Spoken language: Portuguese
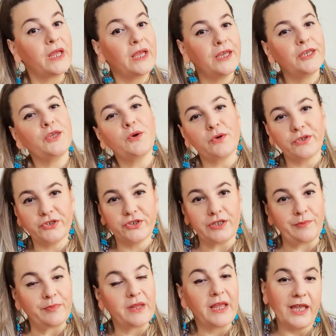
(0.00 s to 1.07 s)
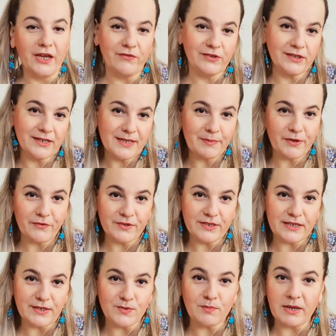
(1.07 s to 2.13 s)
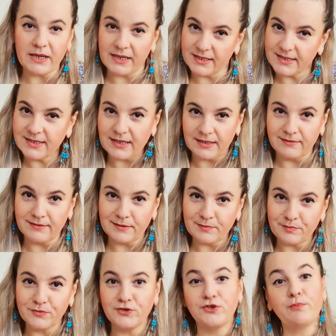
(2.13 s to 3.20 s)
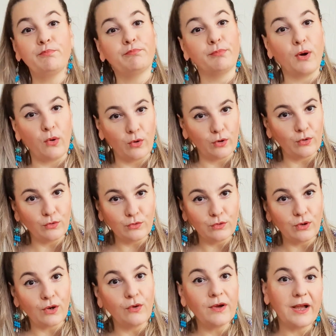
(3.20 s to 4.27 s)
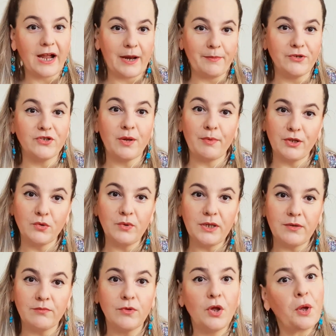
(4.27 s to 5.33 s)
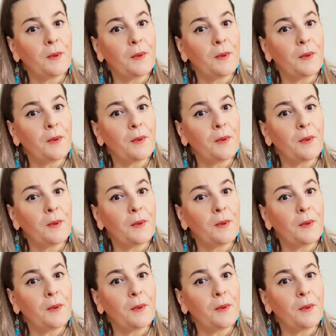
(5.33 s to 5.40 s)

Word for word: E hoje eu vou trazer para vocês uma receita de bolo low carb de amendoim.